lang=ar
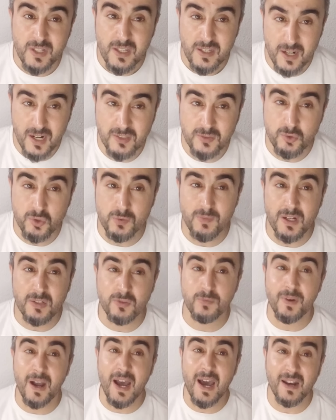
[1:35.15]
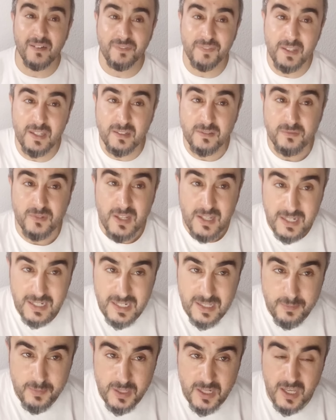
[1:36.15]
راه راكم عارفين
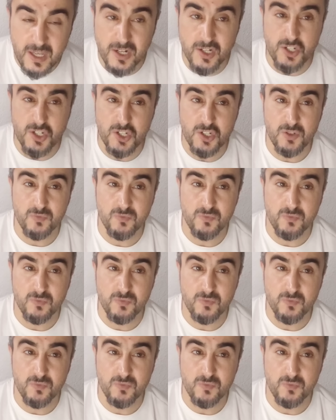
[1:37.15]
اللي من خرج